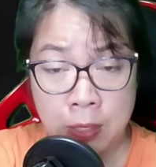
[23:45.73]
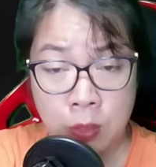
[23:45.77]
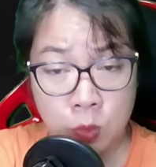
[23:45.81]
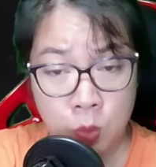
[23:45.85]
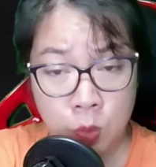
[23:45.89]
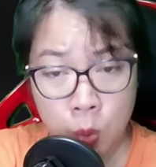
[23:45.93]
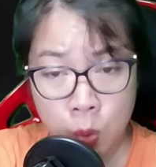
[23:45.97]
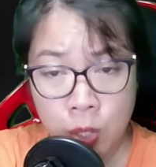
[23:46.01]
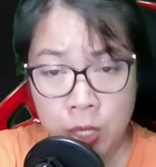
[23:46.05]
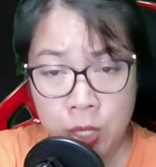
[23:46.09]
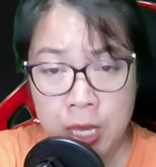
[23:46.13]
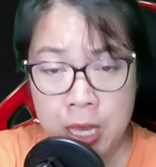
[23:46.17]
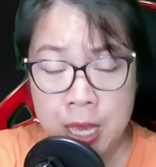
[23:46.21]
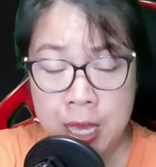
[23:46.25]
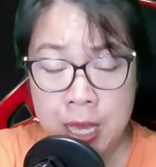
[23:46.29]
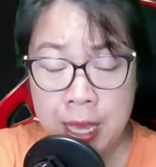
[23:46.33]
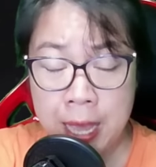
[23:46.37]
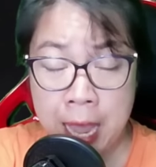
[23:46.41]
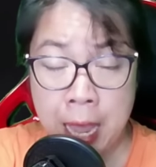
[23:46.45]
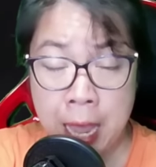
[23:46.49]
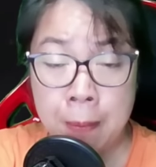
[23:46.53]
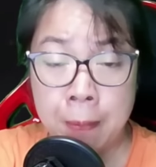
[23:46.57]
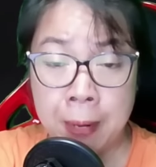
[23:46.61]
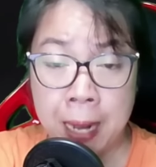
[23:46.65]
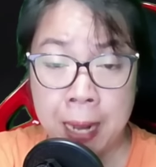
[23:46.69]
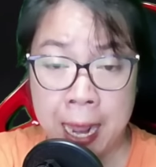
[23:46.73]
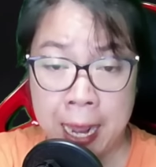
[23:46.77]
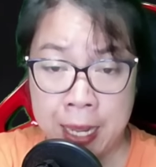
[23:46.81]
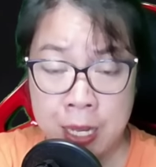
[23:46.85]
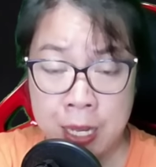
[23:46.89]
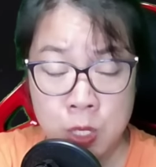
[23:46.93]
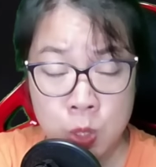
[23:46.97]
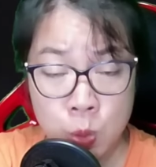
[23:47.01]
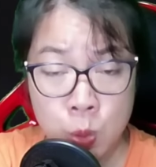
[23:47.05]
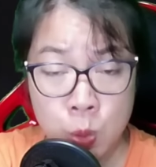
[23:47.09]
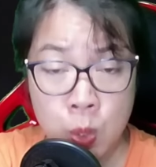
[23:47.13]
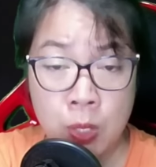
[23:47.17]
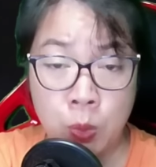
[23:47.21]
tôi, em gái
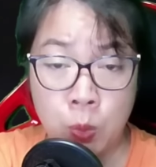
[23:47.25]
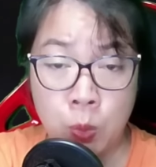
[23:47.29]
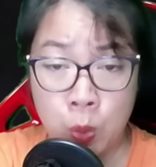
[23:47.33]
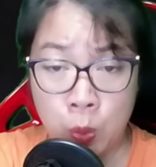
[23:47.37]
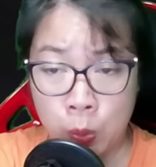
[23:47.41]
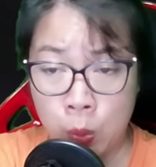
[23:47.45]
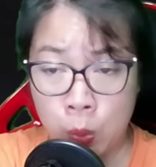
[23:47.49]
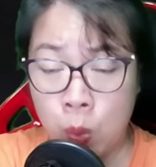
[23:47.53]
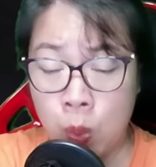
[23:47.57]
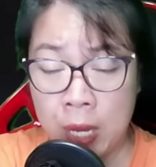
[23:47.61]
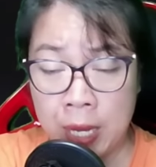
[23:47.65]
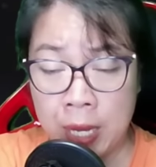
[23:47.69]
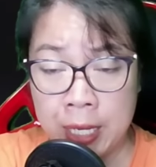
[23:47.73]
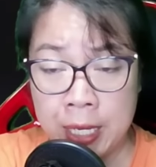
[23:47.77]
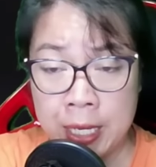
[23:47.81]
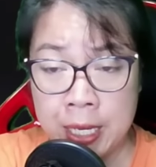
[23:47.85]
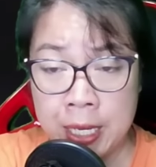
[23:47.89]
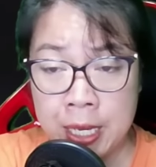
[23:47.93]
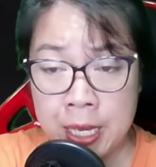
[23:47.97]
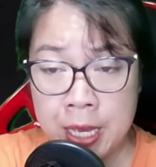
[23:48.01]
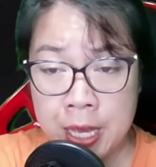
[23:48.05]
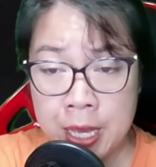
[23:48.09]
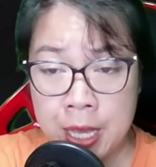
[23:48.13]
ruột của cô ấy.